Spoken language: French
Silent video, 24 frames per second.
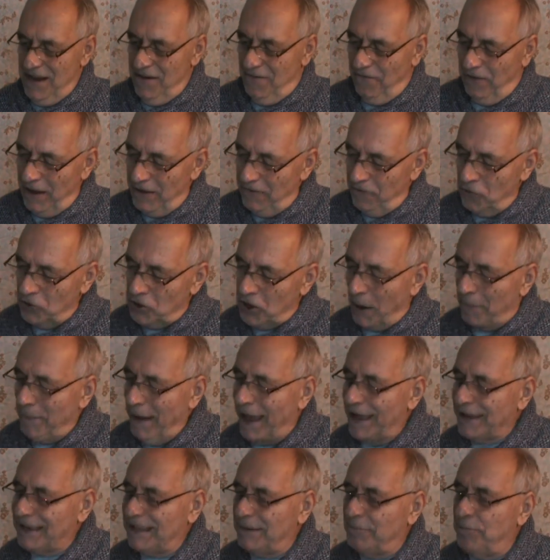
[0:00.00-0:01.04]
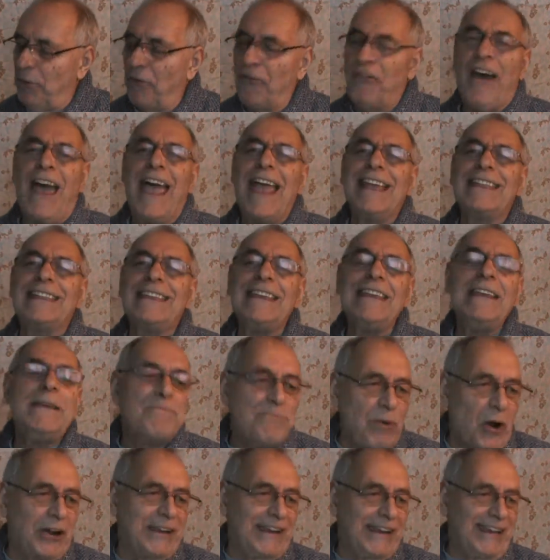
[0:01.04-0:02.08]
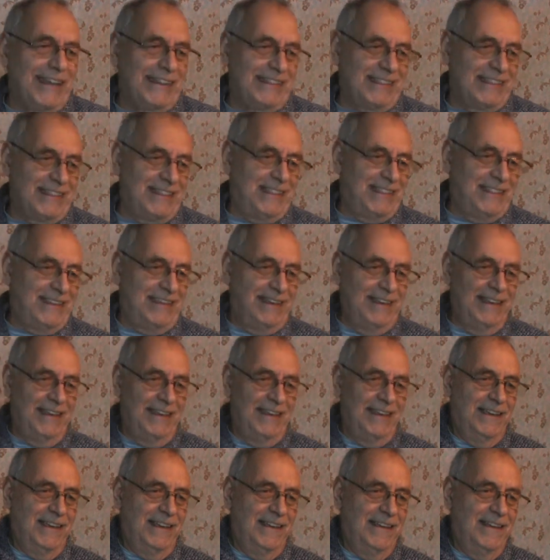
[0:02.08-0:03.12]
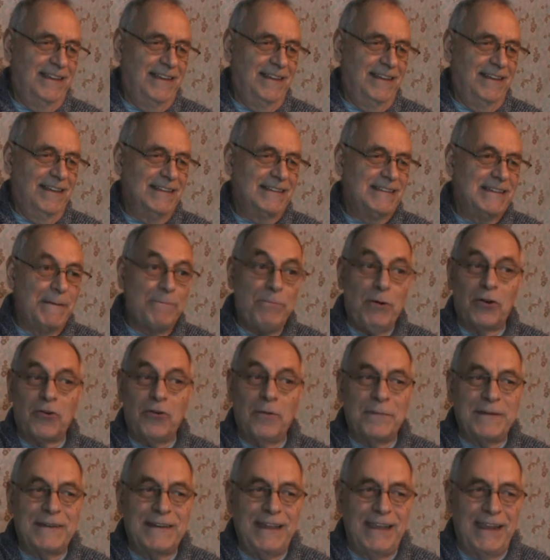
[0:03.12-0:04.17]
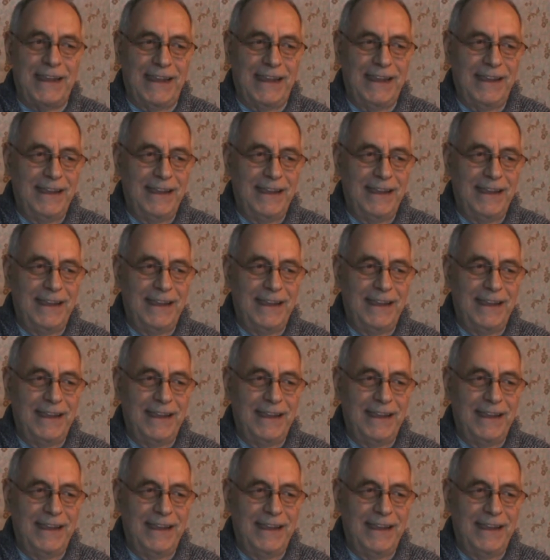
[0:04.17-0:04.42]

Voyez-vous comment ils peuvent être hypocrites. C'est pas compliqué.